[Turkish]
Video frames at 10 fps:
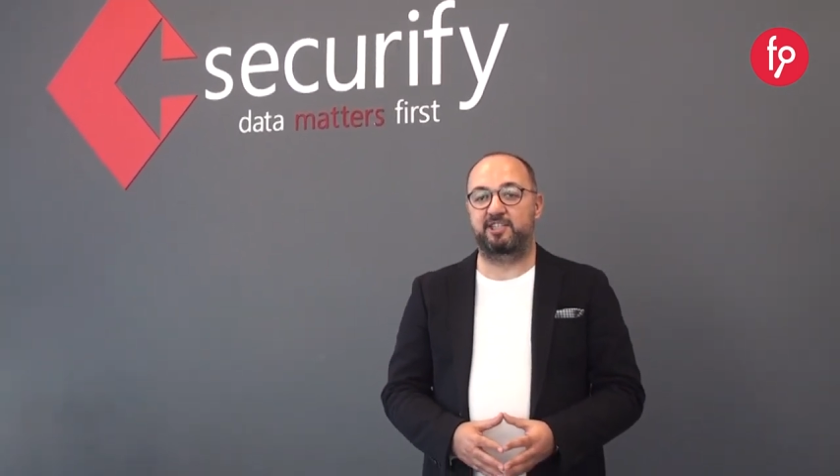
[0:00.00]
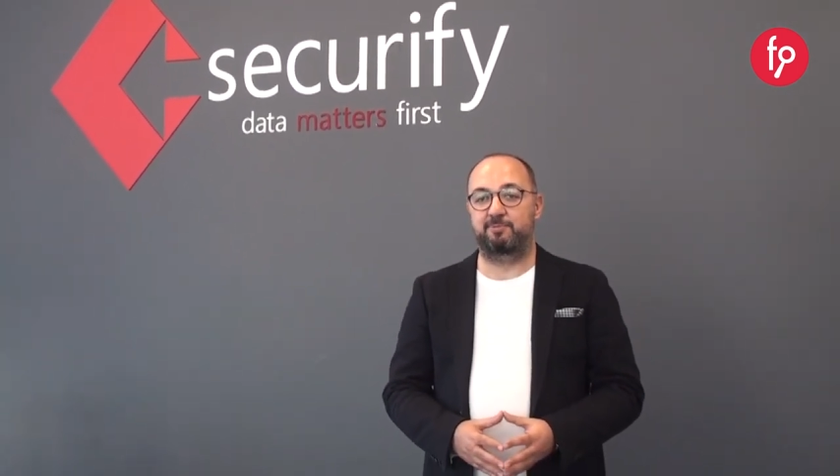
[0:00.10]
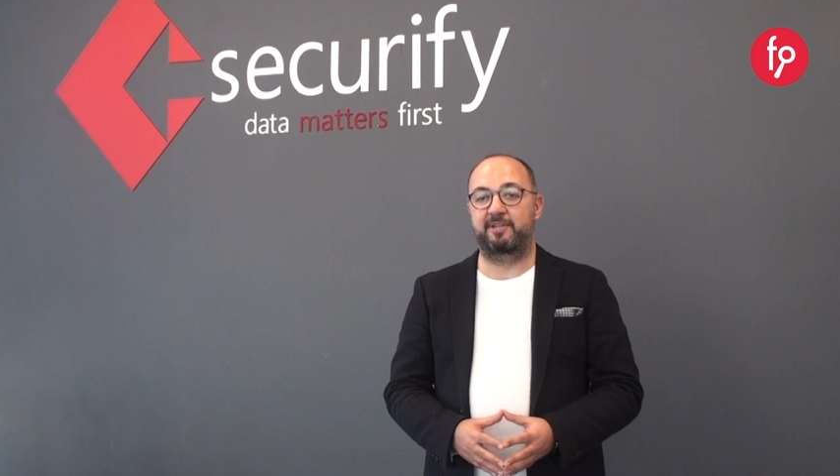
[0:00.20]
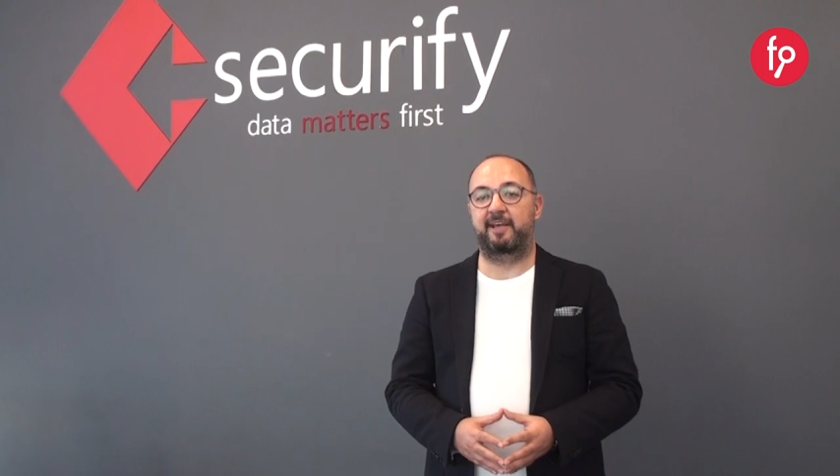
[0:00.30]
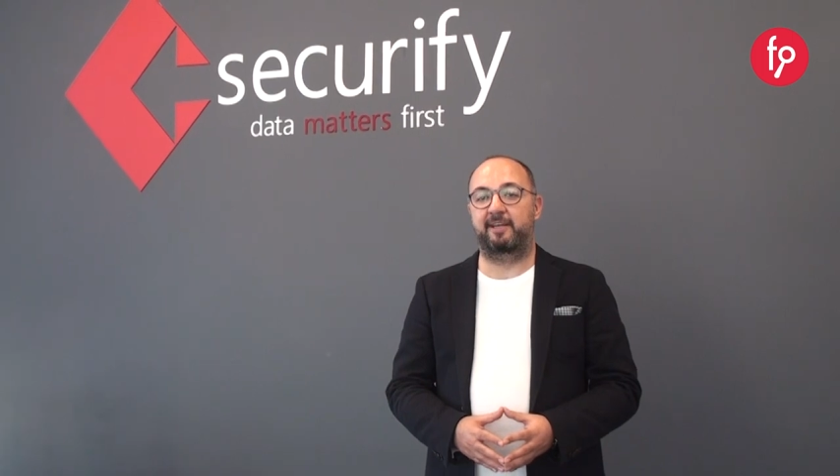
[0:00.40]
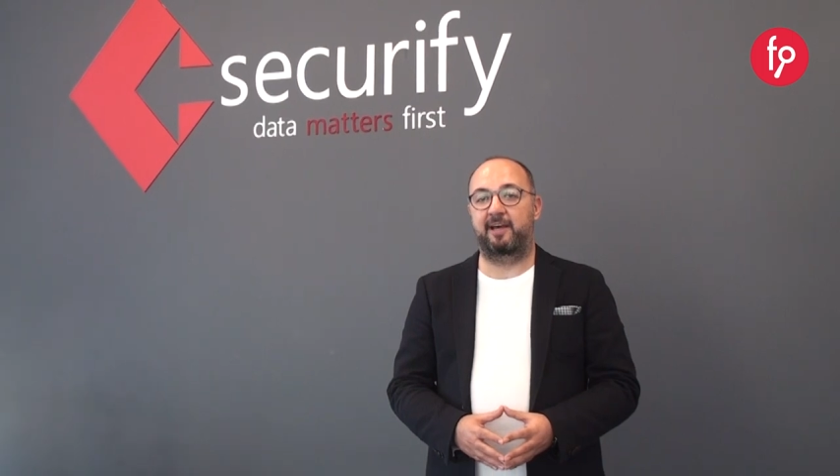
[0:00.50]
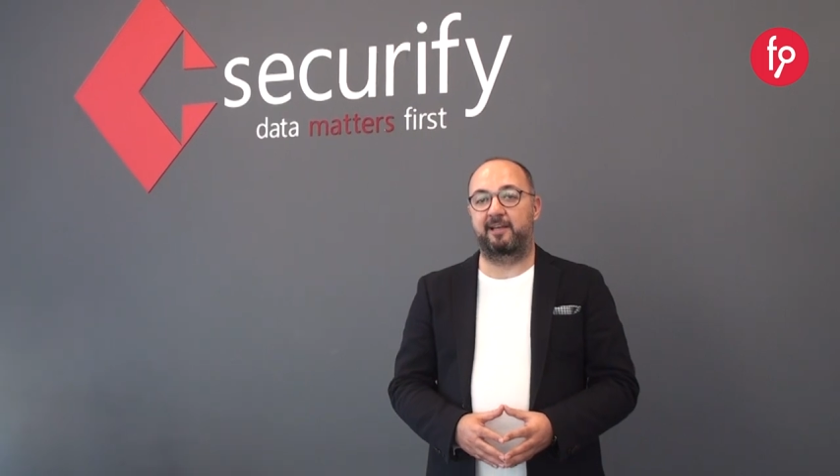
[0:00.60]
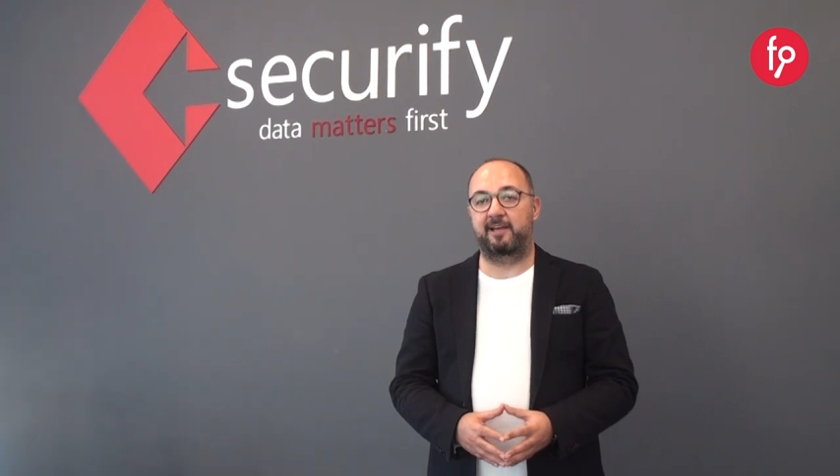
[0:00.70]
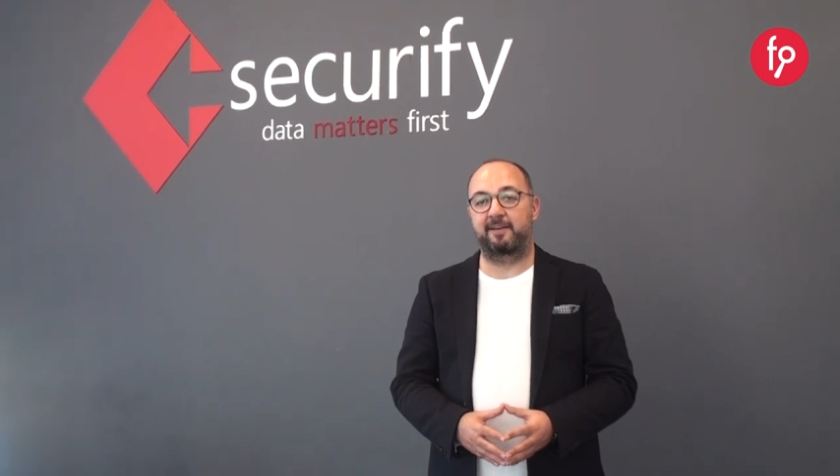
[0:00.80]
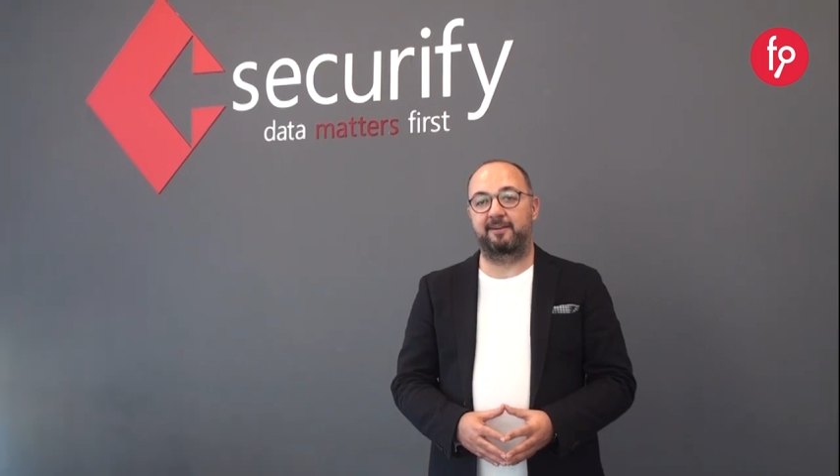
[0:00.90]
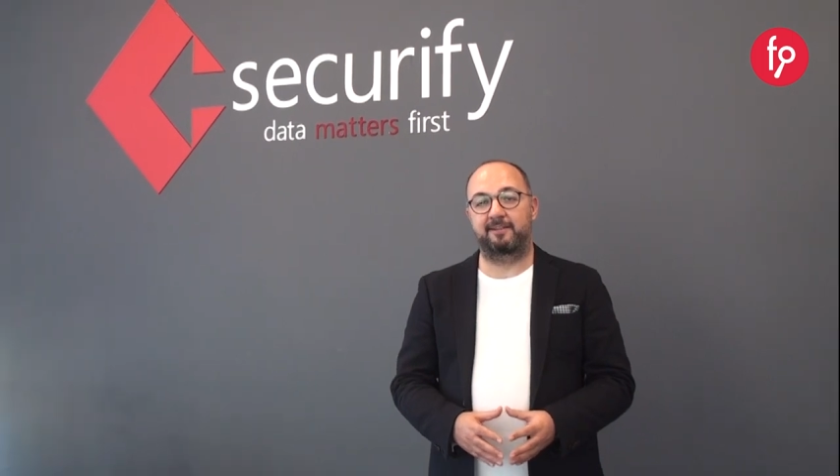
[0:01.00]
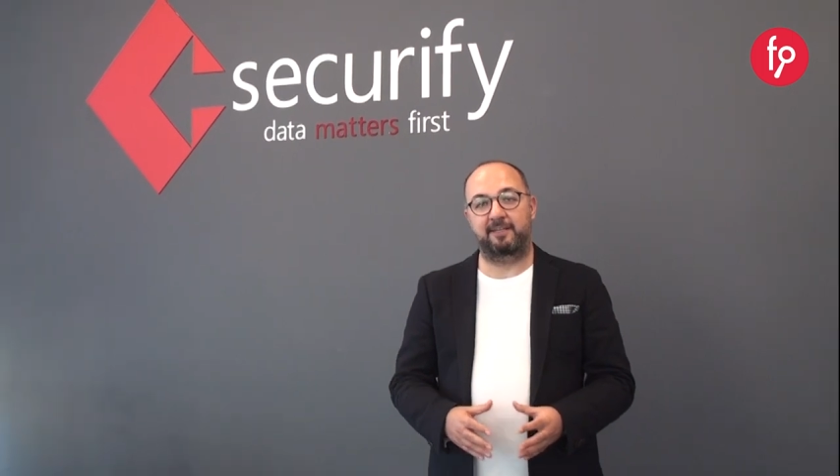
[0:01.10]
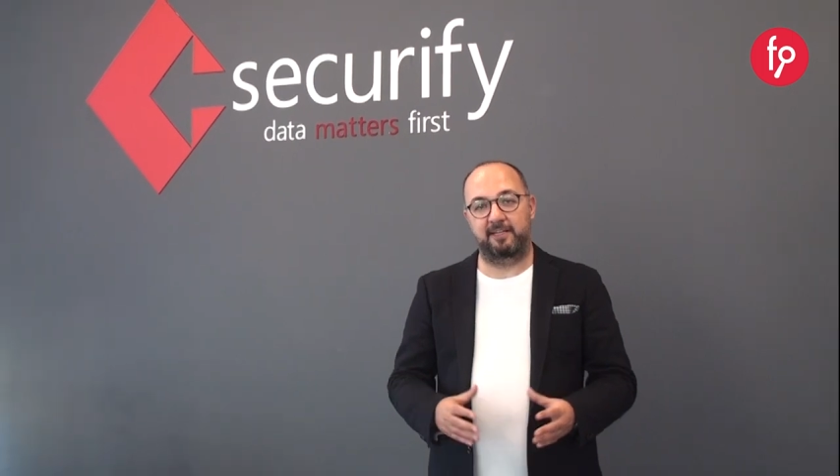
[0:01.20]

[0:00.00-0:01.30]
erişimini engelleyen